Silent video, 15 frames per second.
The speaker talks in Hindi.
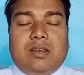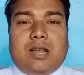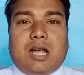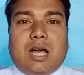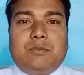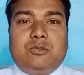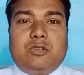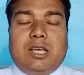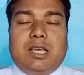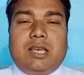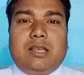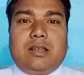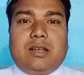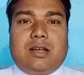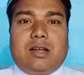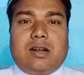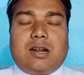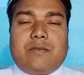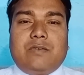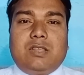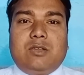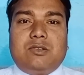आप जो है
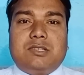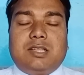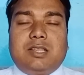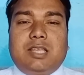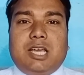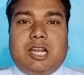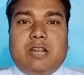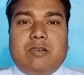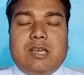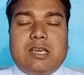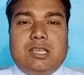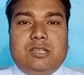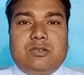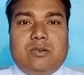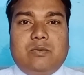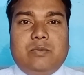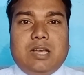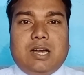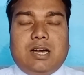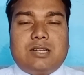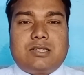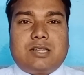काफ़ी दिनों से देख रहे होंगे कि जो
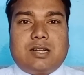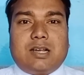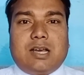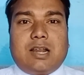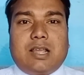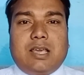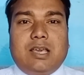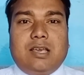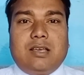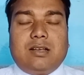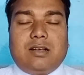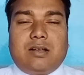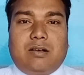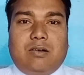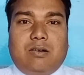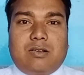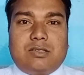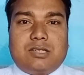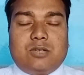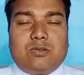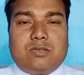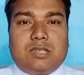बिहार सरकार है और
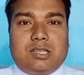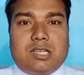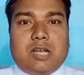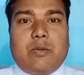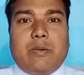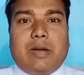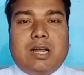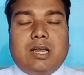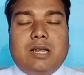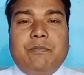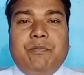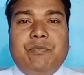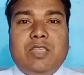इसका जो शिक्षा विभाग है